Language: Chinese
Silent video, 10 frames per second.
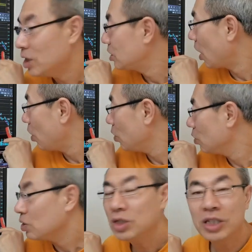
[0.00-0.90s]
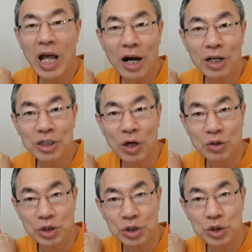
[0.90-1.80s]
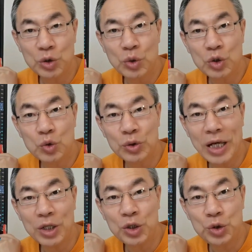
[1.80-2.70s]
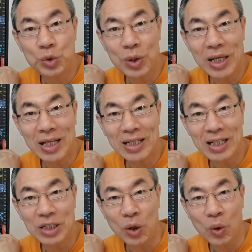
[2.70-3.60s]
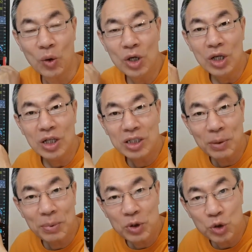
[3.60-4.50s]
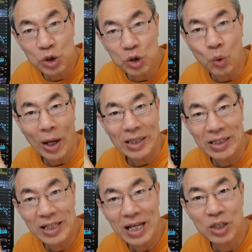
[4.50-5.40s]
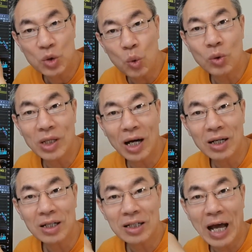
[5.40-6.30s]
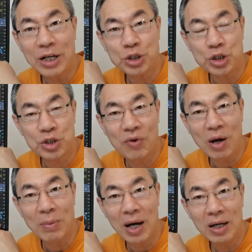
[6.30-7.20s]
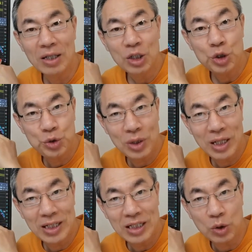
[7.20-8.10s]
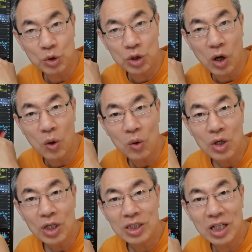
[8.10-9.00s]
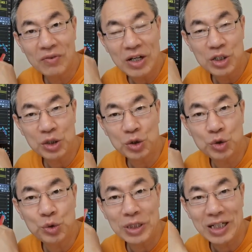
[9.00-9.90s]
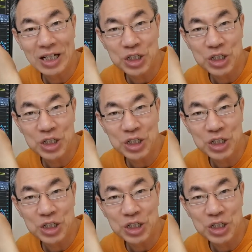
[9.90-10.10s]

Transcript: 然后第二个小时就会出现序列低九。这不就是短线动能开始释放吗？序列第九之后，这个位置聚集了